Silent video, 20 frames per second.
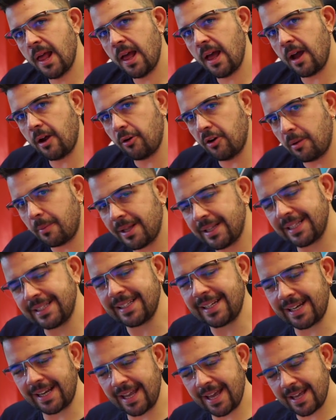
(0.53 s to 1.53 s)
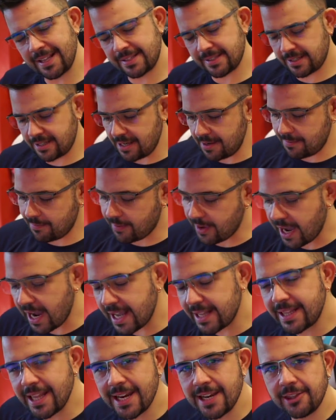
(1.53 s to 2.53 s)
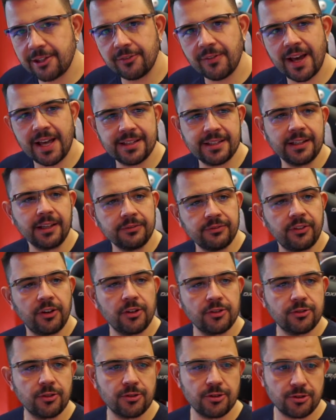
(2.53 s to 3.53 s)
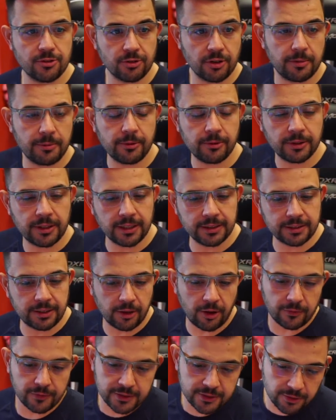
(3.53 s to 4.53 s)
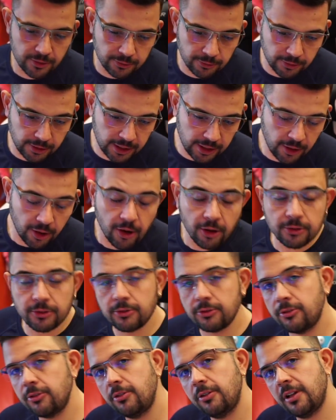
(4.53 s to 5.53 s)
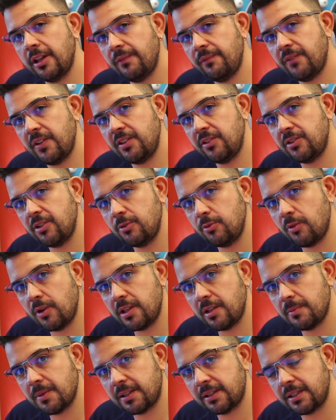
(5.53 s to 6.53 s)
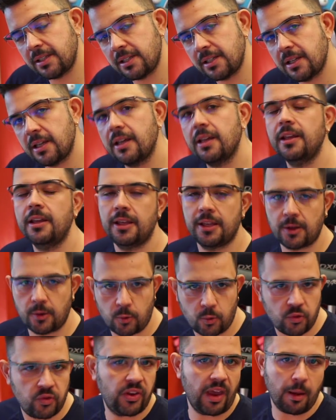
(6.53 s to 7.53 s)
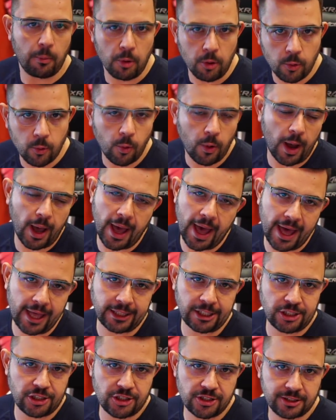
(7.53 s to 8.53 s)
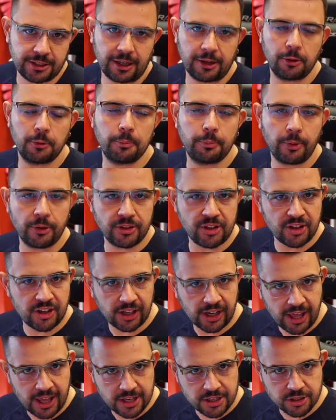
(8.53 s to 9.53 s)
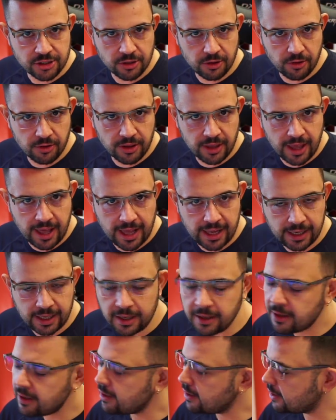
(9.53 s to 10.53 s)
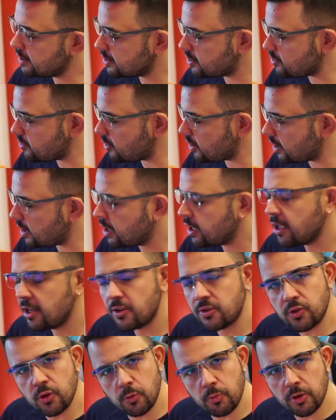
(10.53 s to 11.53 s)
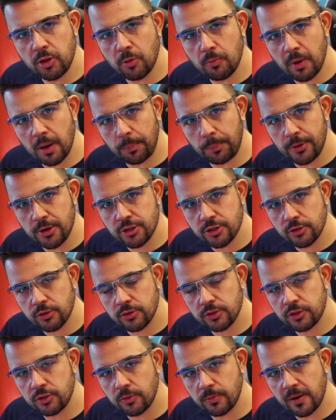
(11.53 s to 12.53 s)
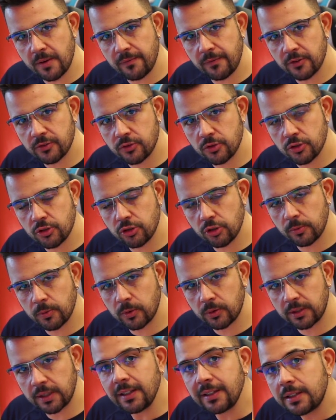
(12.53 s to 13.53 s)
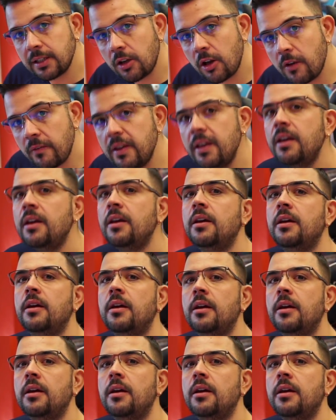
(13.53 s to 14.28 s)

Alcuna matata ragazzi, ben ritrovati dal vostro CiccioGamer89, sono le 8 e 22 di mattina e siamo qua a registrare un po' di Clash Royale Signori, subito un bel pollicino in su per il vostro CiccioGamer89